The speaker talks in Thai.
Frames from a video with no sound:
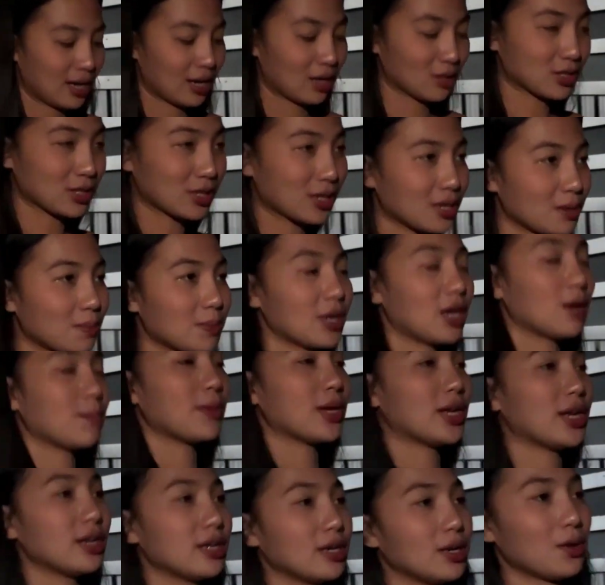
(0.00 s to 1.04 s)
เราจะรีบเดิน
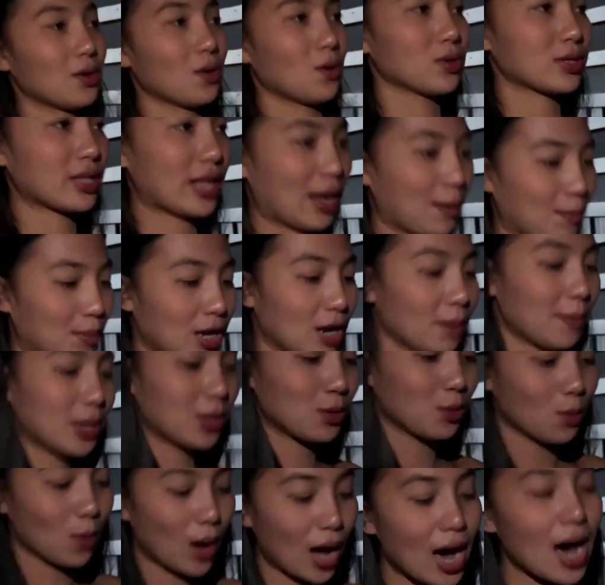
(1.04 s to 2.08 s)
ไปถึงโรงแต่งเพื่อไป
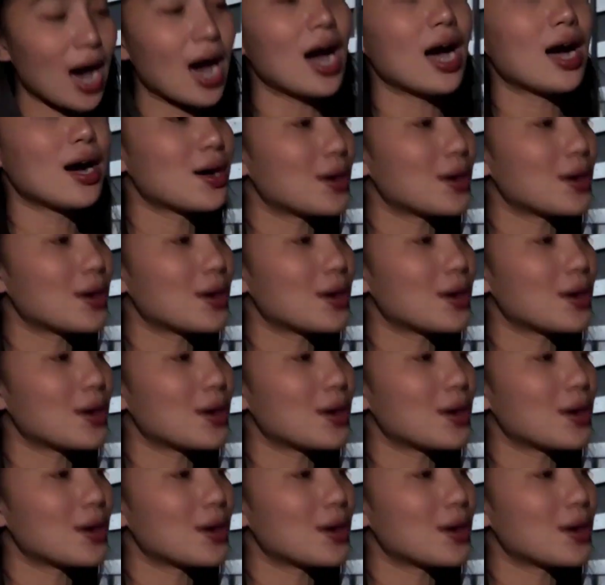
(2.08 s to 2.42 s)
ดูว่า